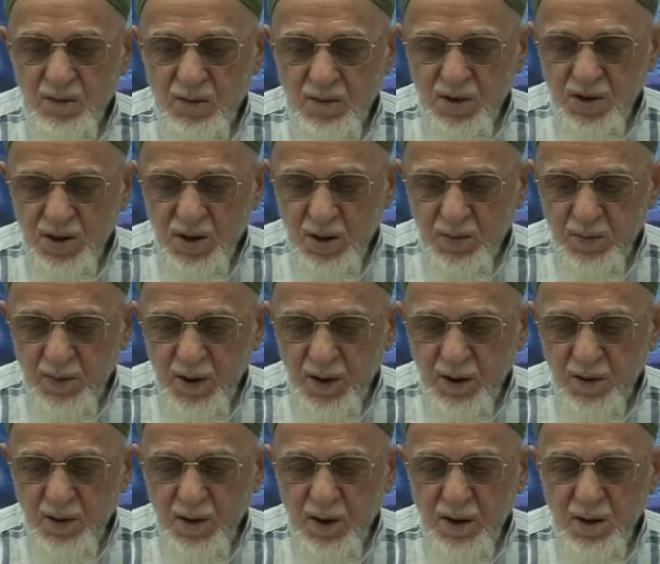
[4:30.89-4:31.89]
fıkıh
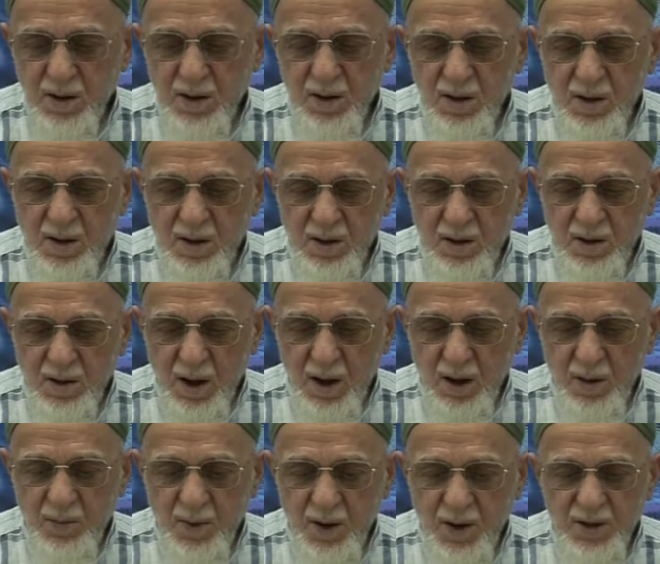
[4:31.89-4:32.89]
kitaplarında
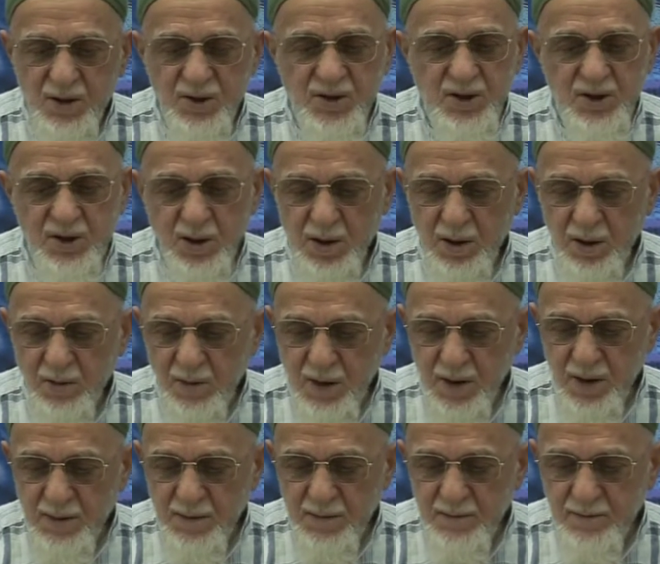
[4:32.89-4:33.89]
daha bazı yasaklar da
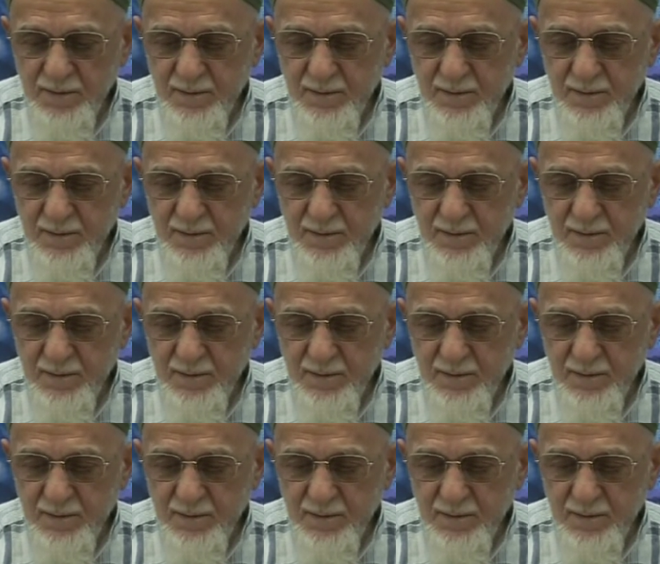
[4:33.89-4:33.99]
var.